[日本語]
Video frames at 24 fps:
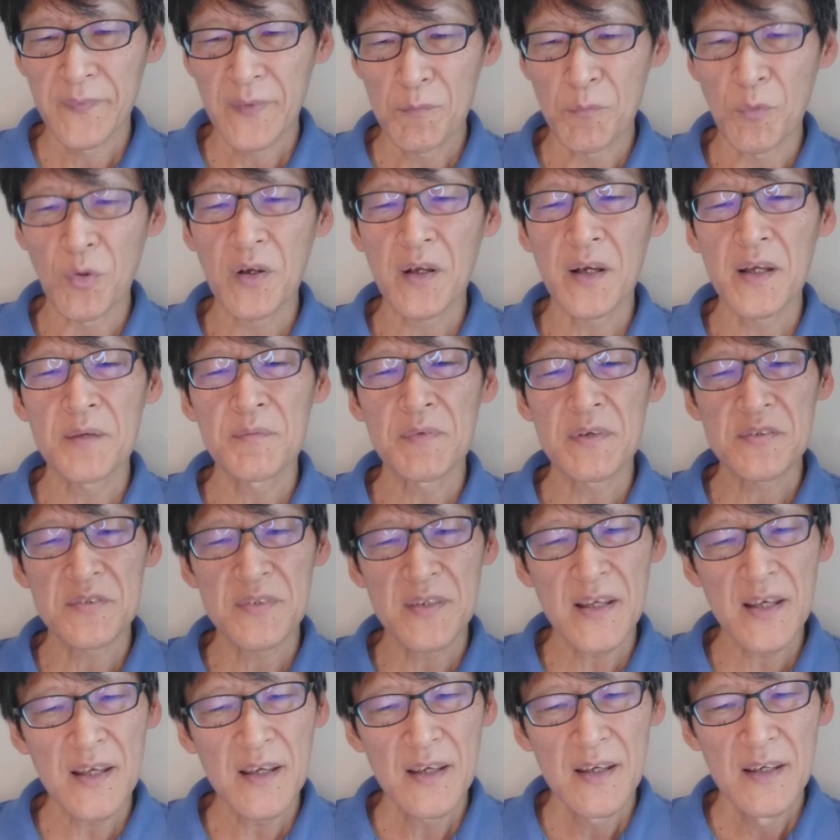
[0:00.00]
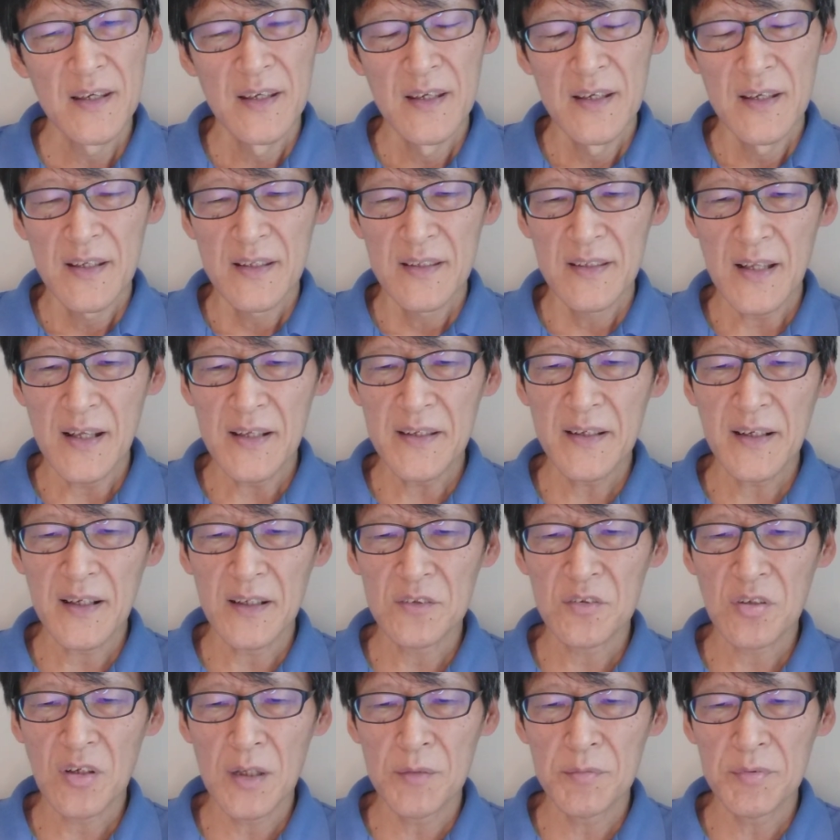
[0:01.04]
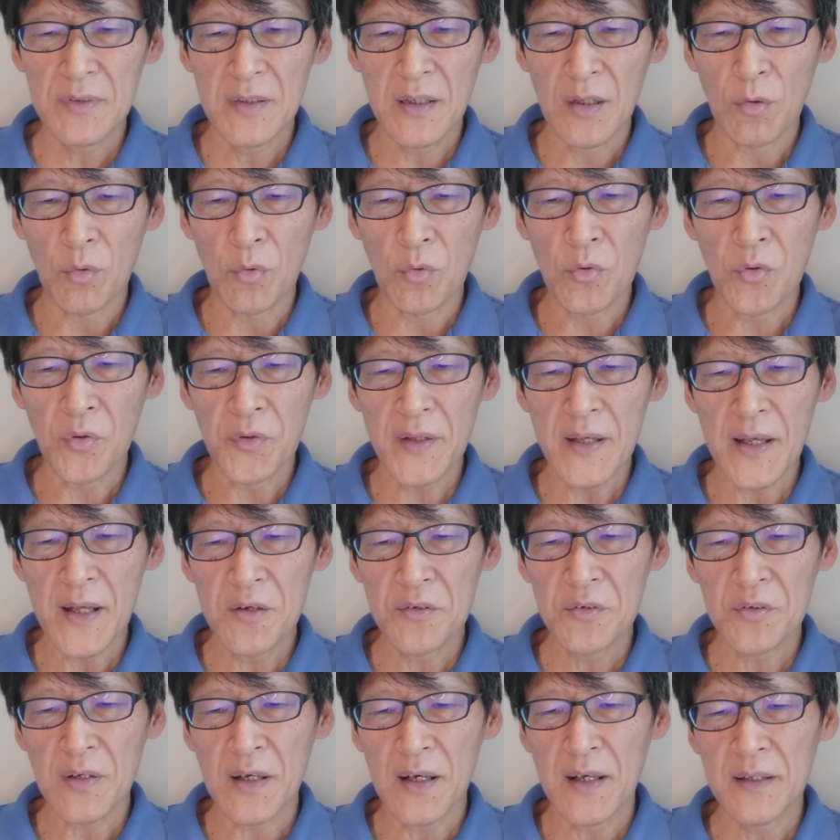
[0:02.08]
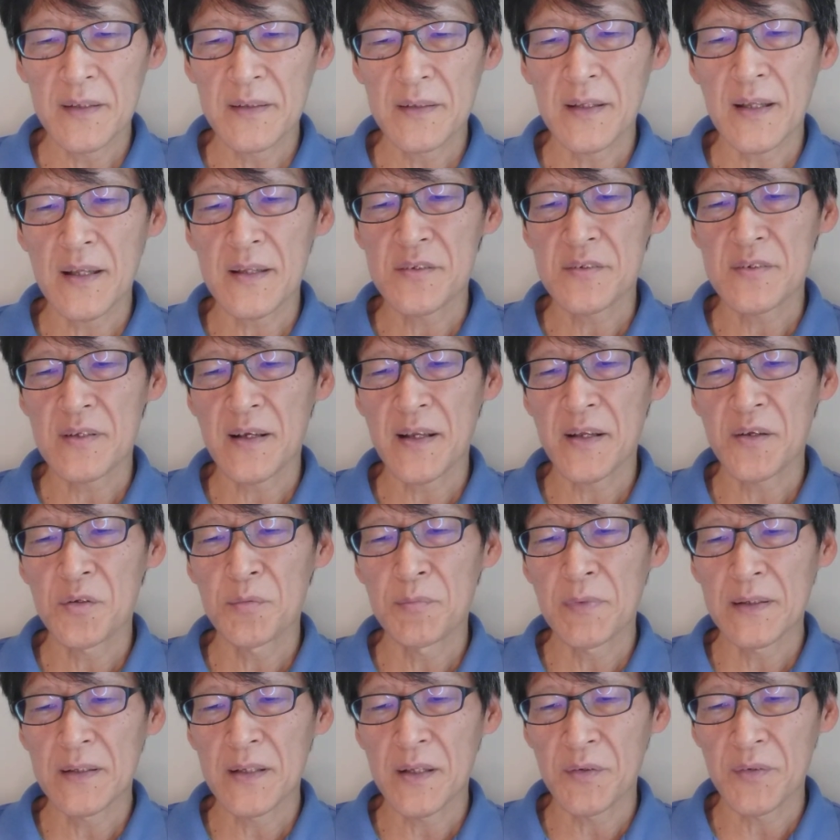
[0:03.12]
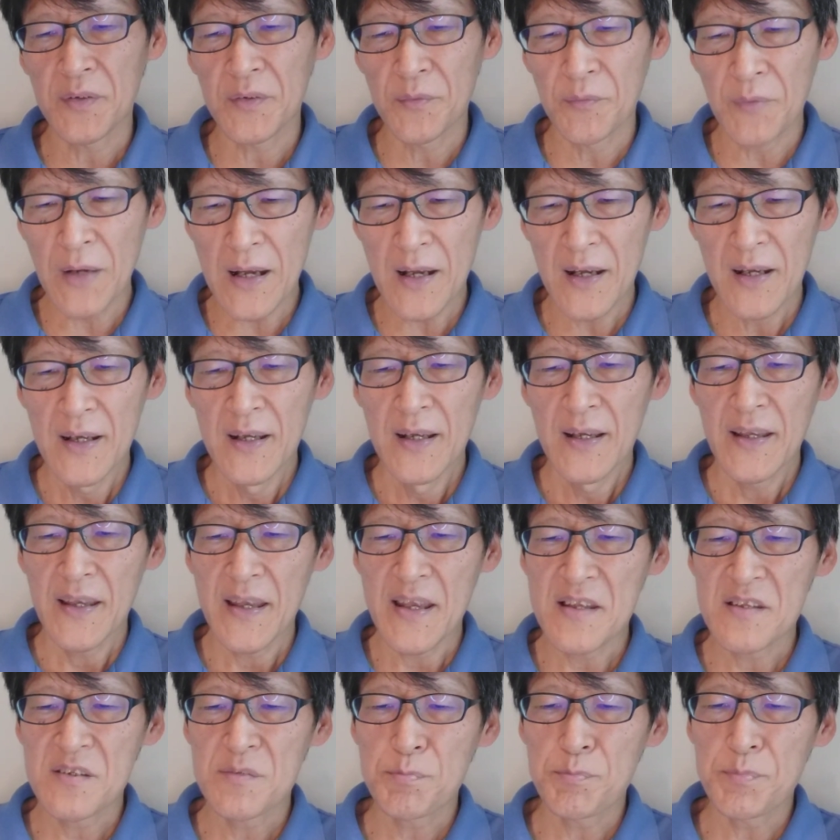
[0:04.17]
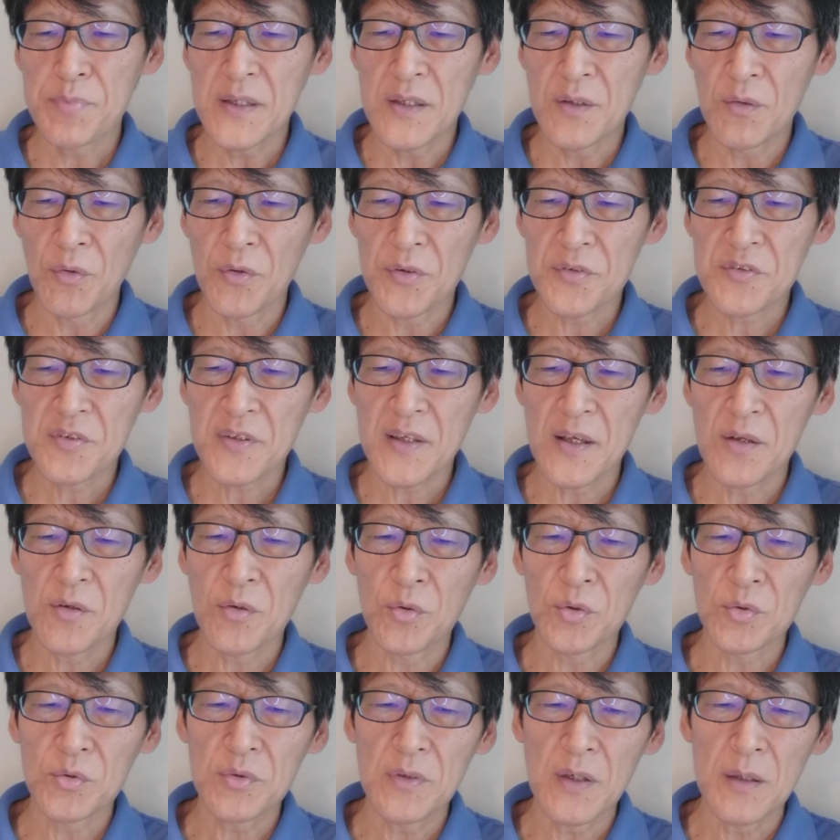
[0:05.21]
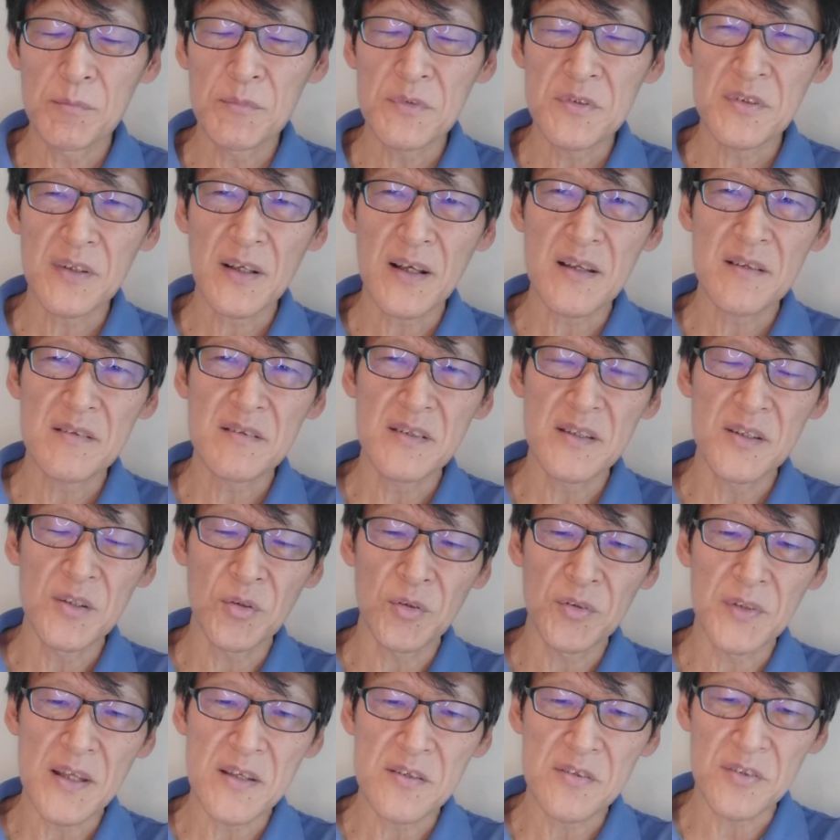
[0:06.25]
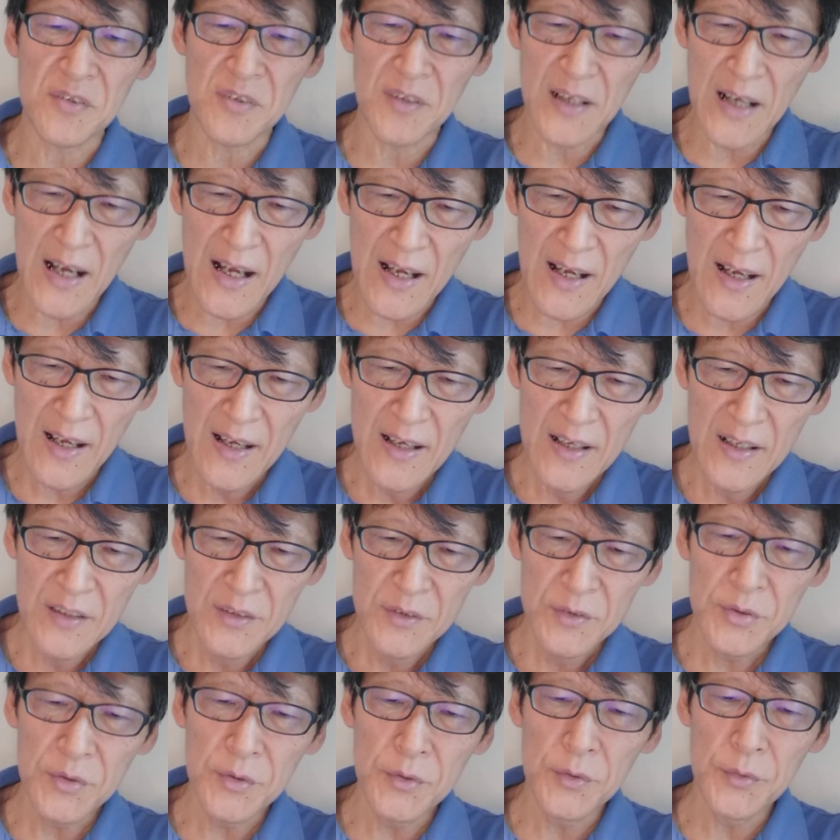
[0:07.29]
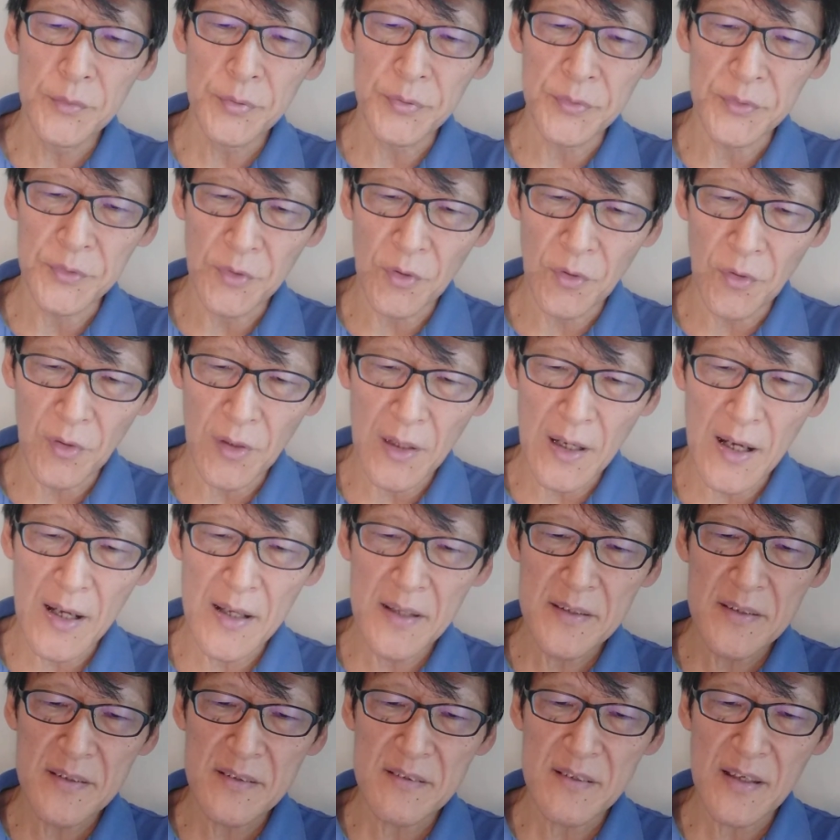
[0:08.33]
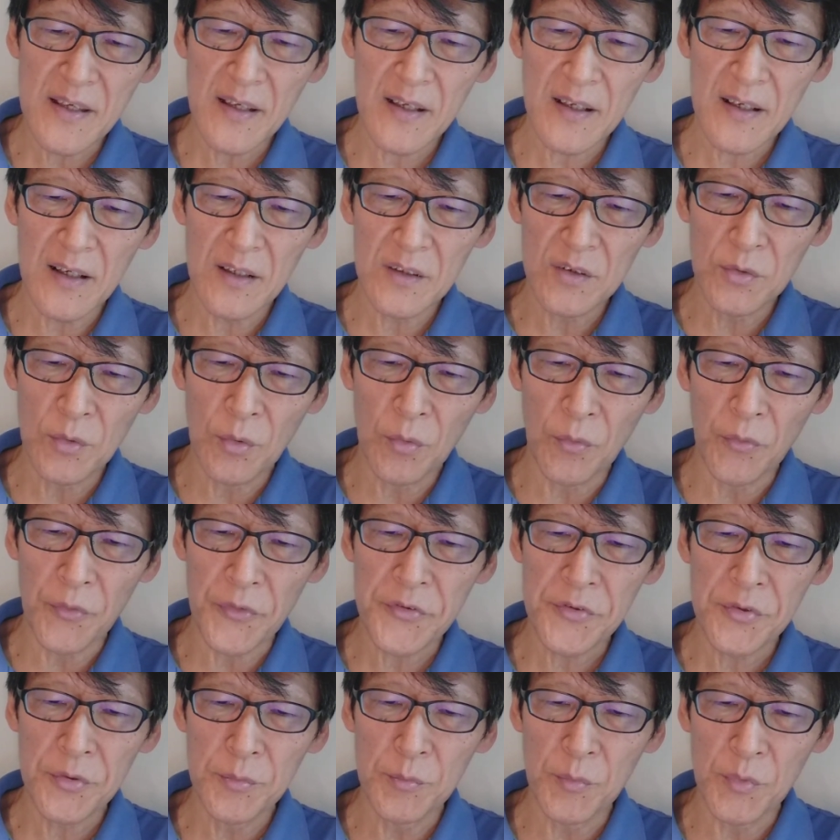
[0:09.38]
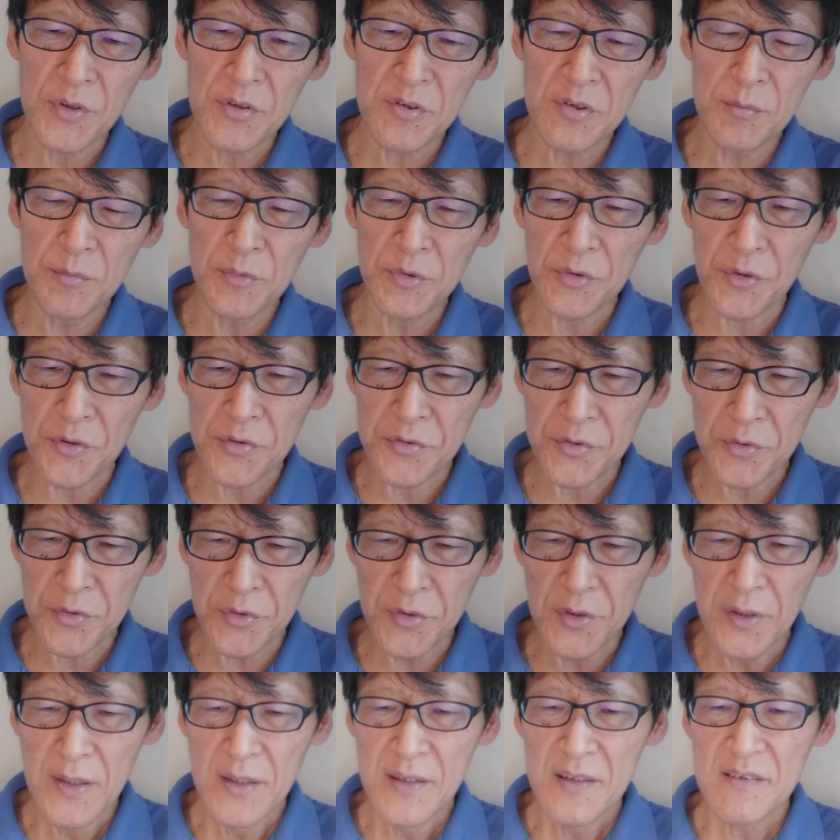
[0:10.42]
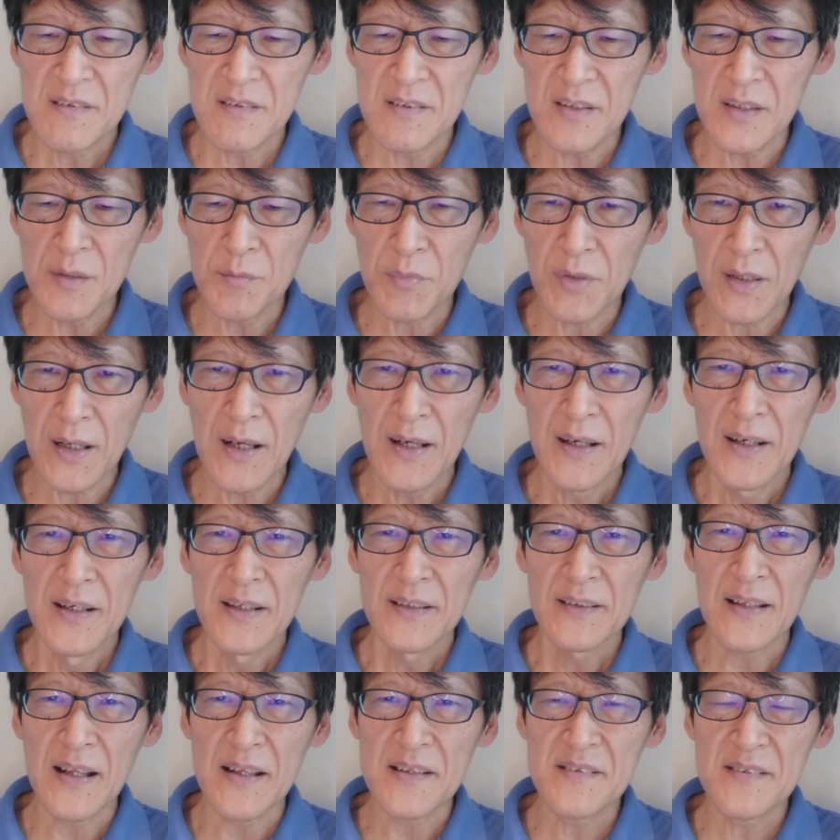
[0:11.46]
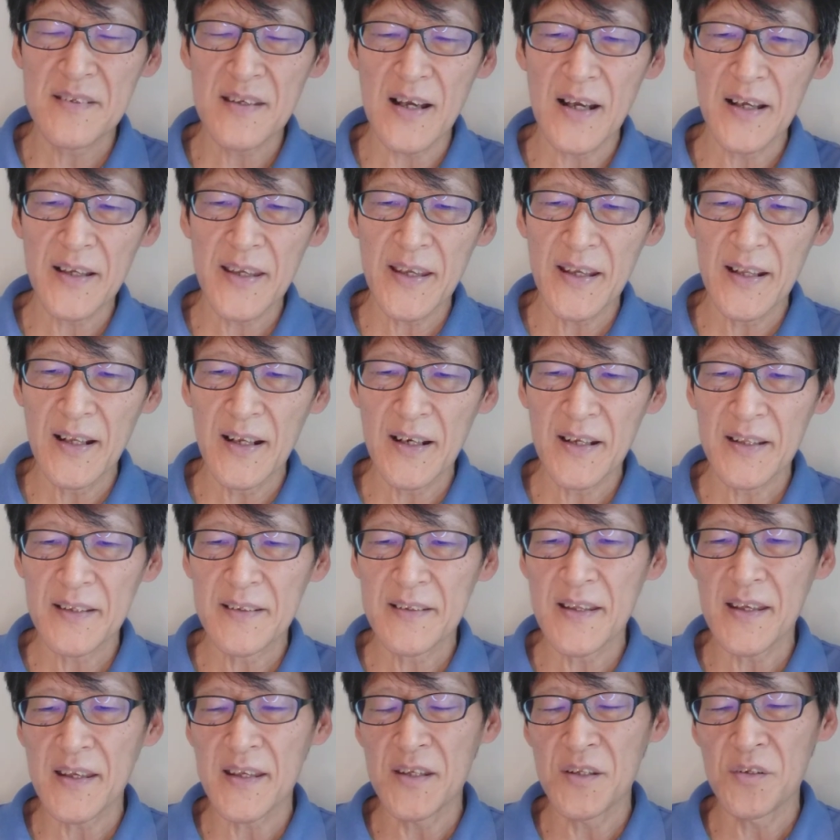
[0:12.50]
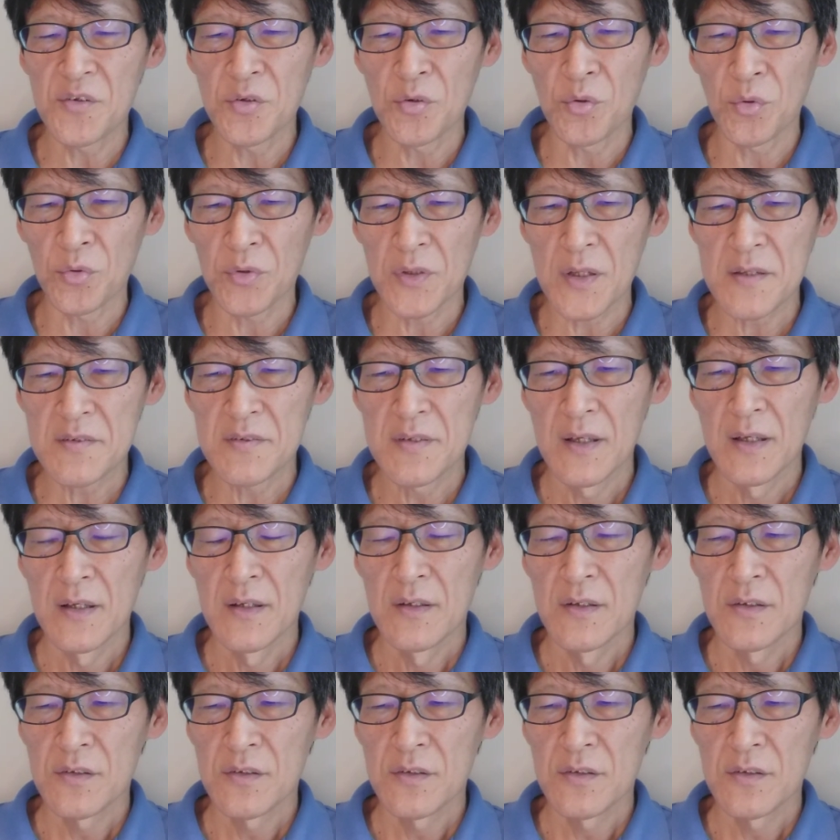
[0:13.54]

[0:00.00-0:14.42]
もう一回言いますね。何かトラブルが起こり得ると判断されるまでは SP をつけることは難しいのですが、夫婦の安全確保を SIM とするチームが立ち上げられているようです。